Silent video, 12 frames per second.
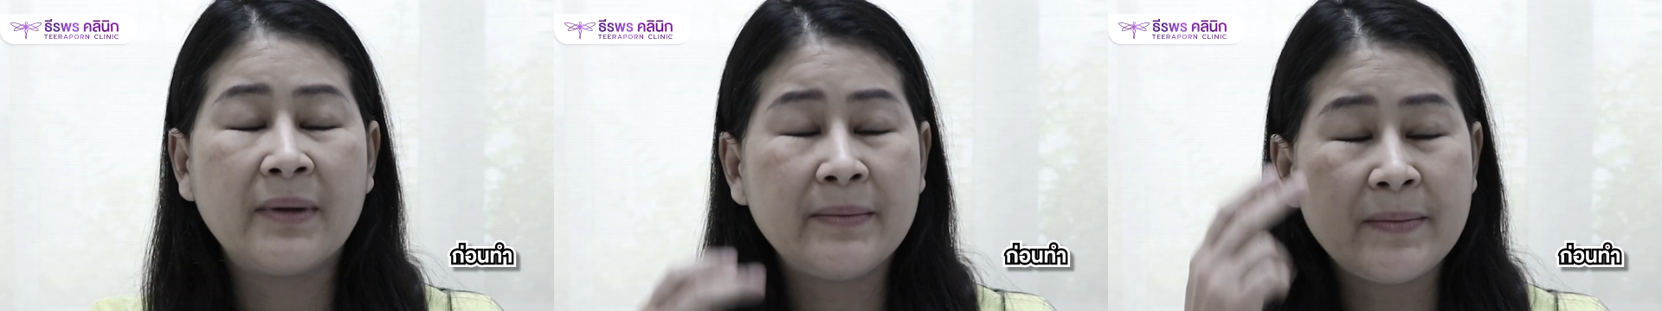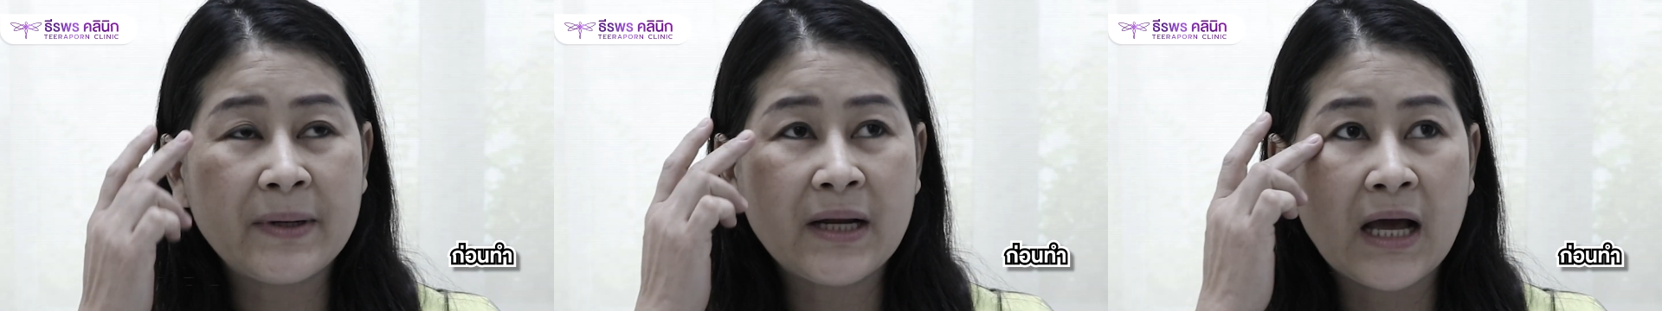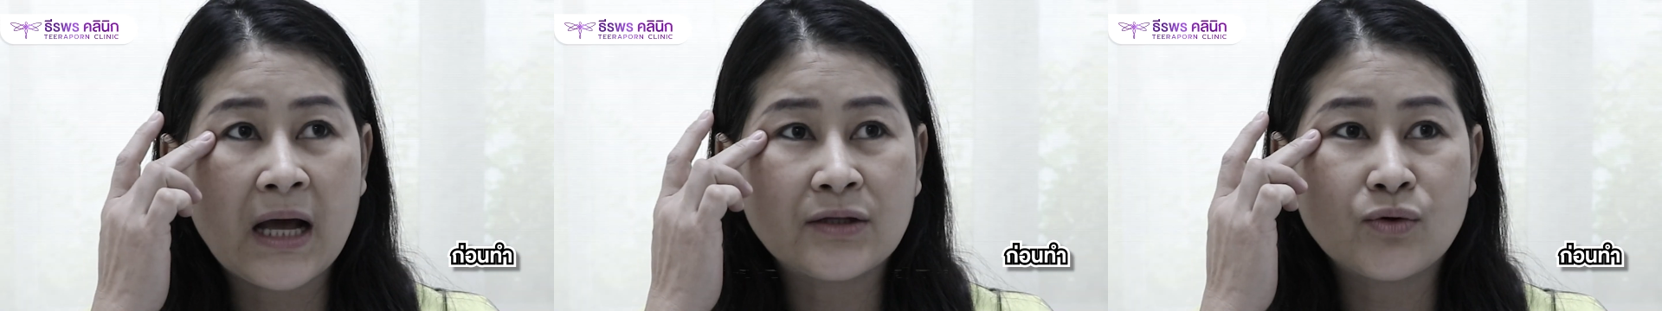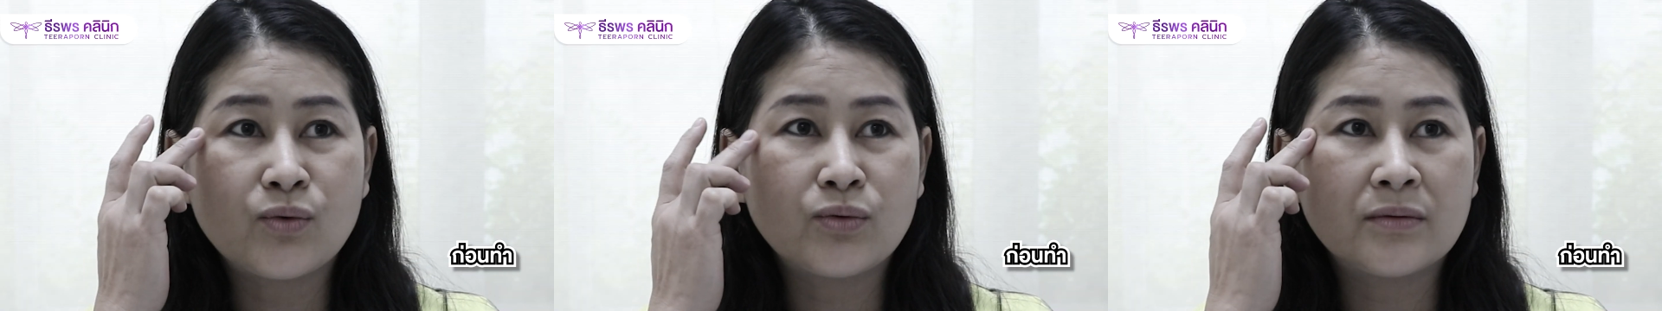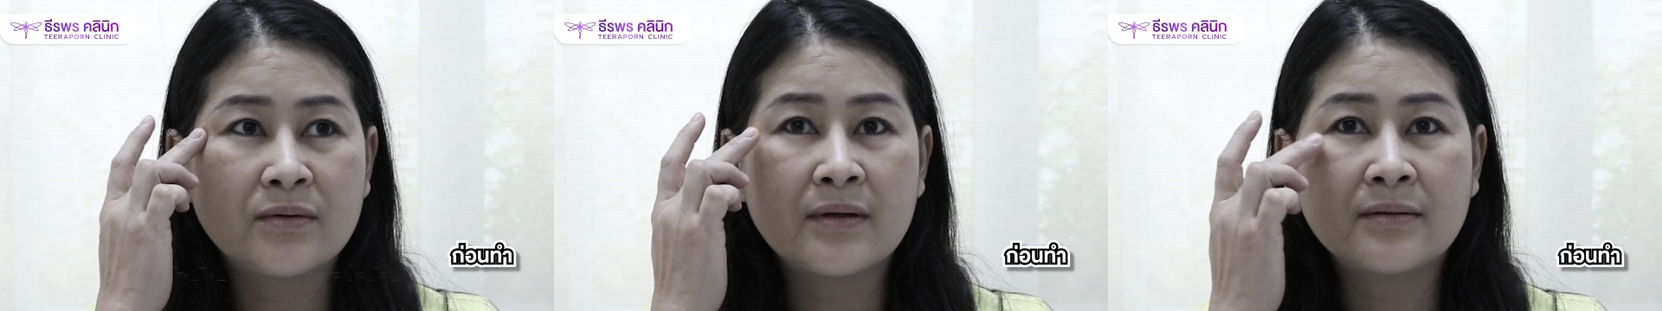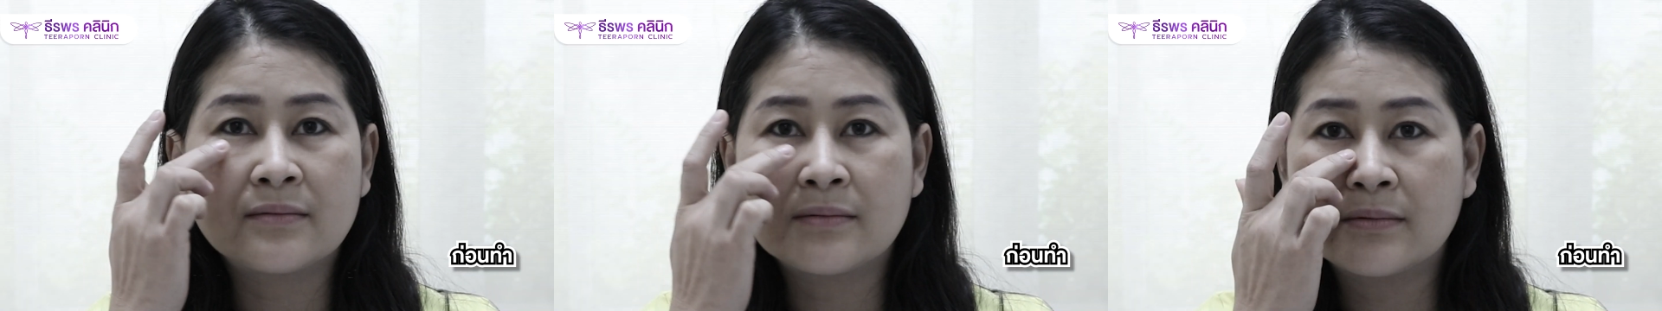มันมีปัญหาตรง
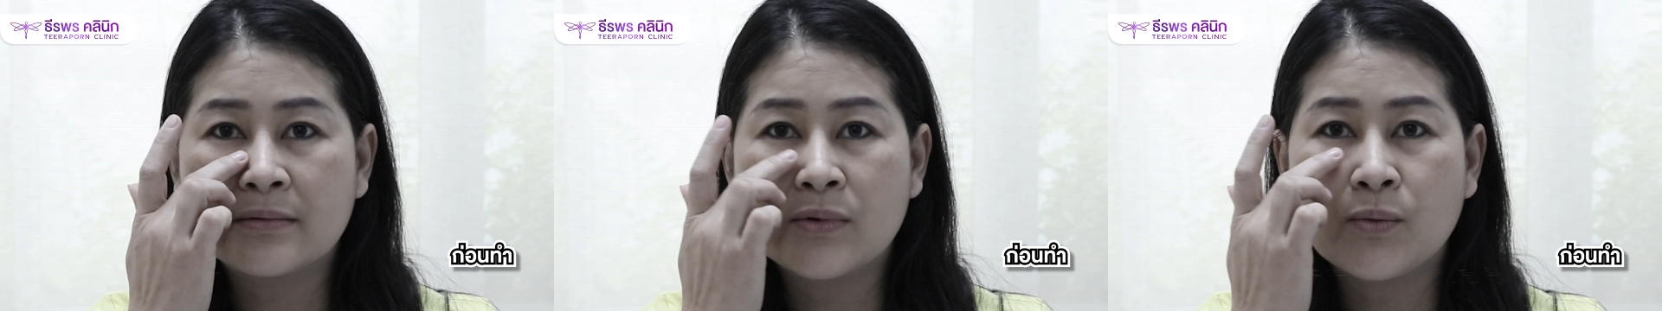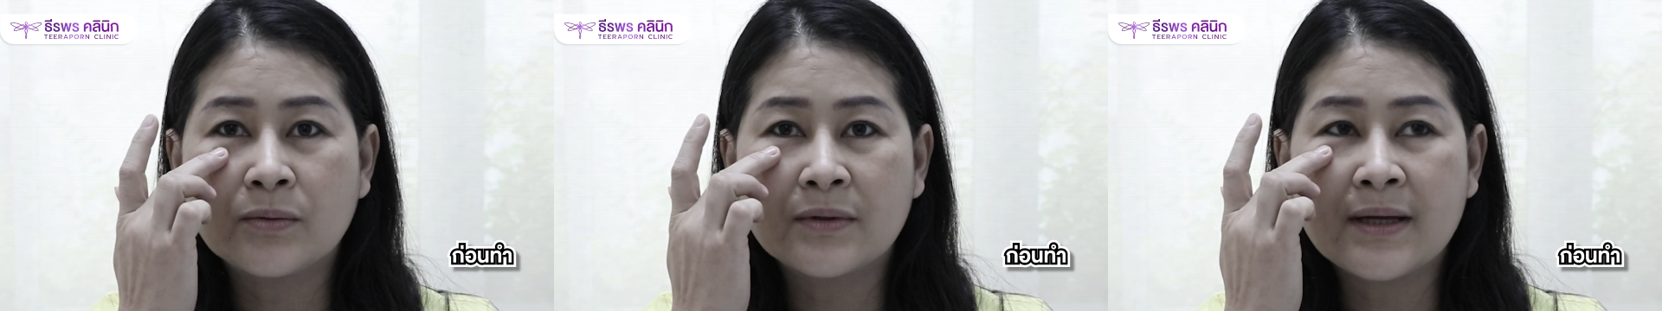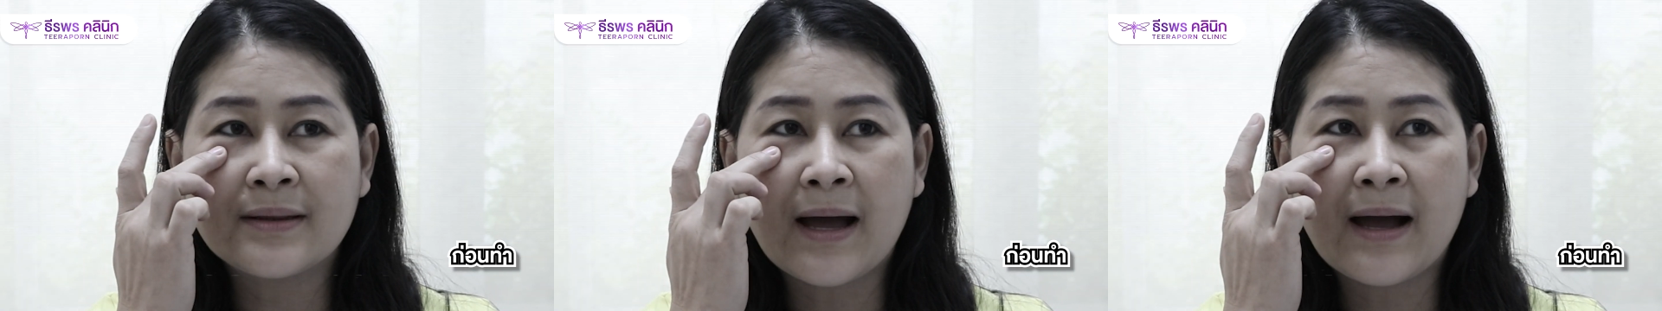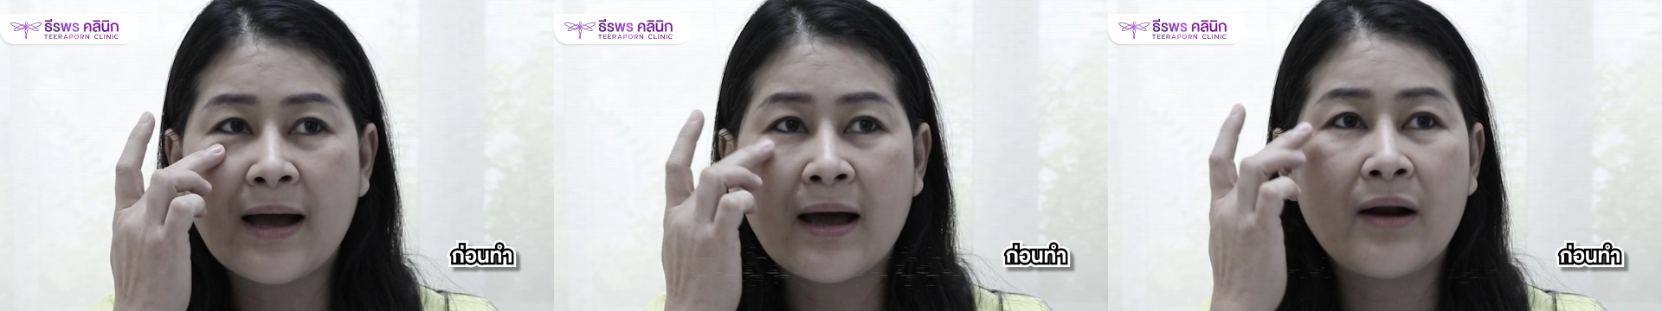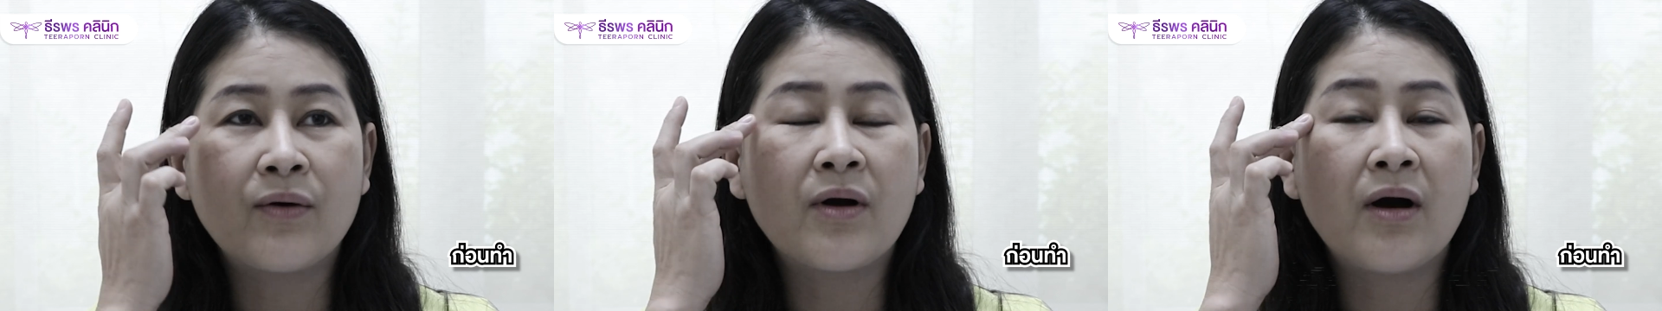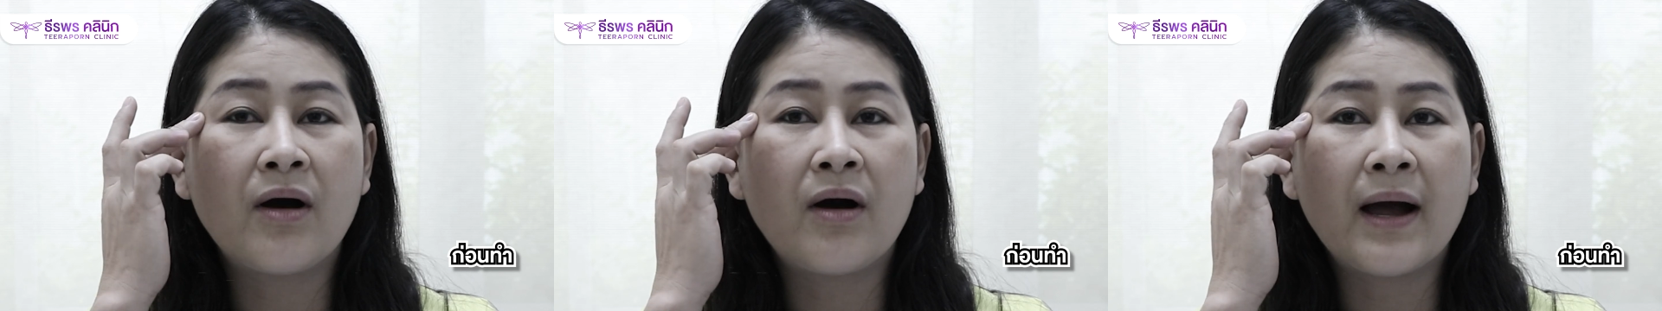ถุงใต้ตาแล้ว
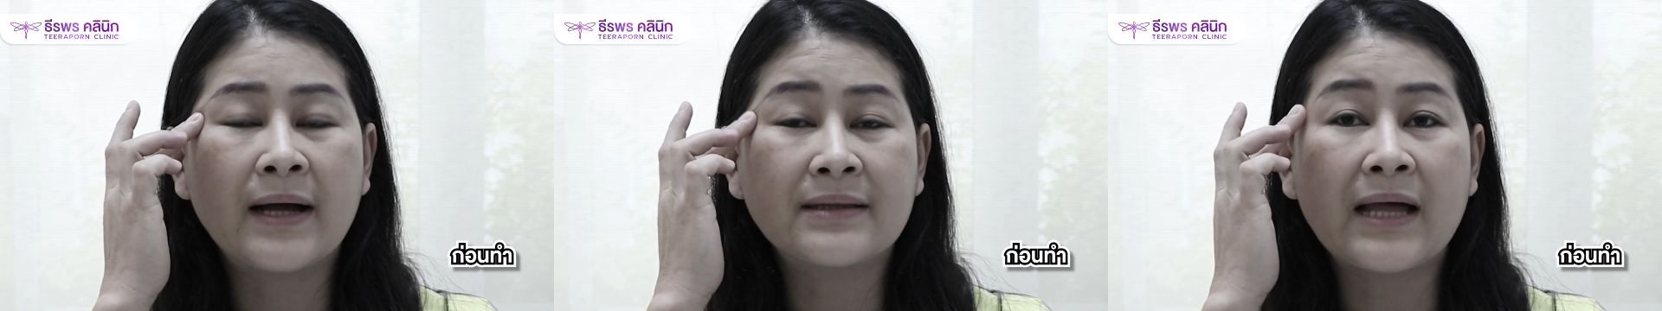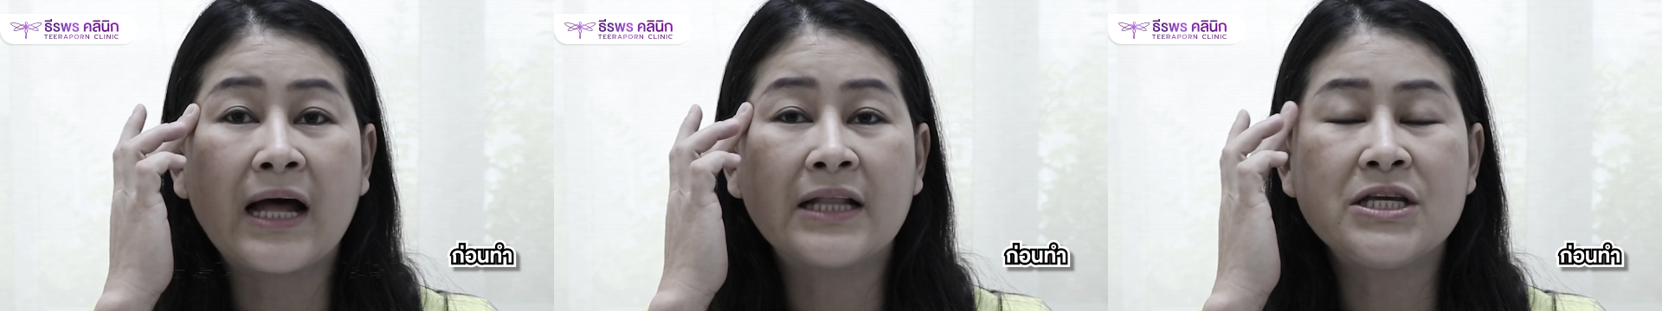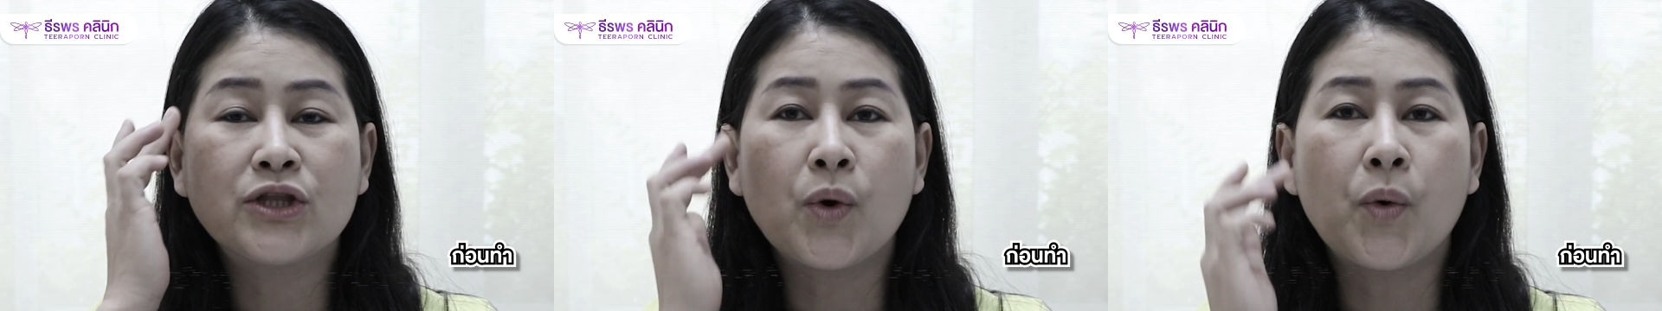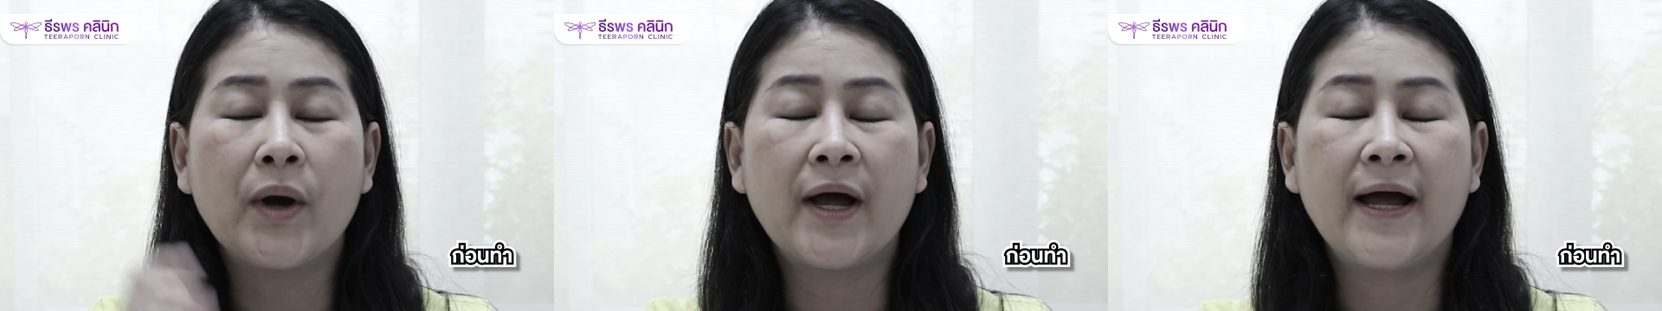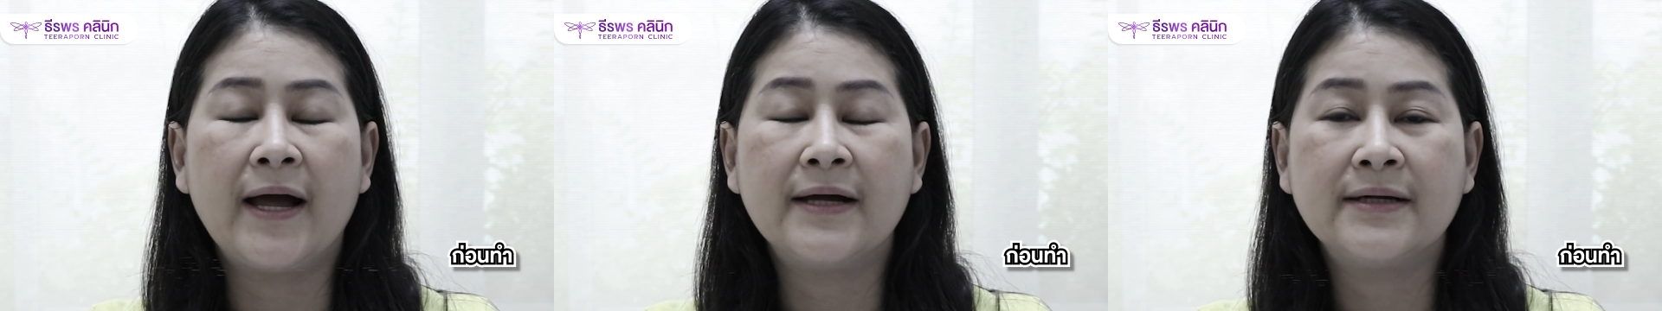ก็หางตาที่ตกอะค่ะ